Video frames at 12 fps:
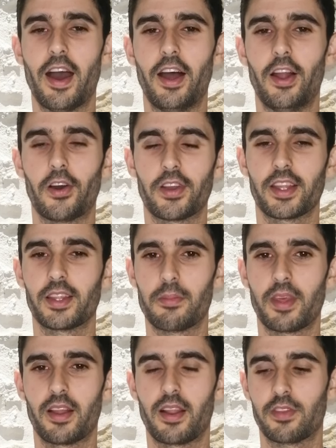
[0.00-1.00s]
Alors regardez
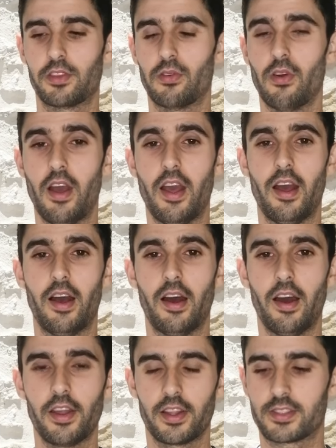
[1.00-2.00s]
bien la vidéo
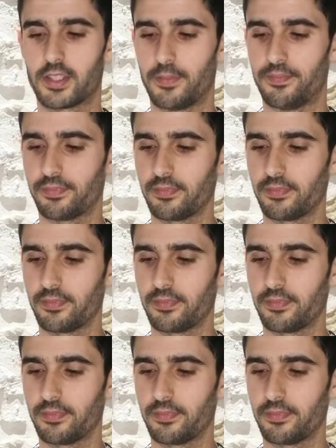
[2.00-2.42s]
en entier.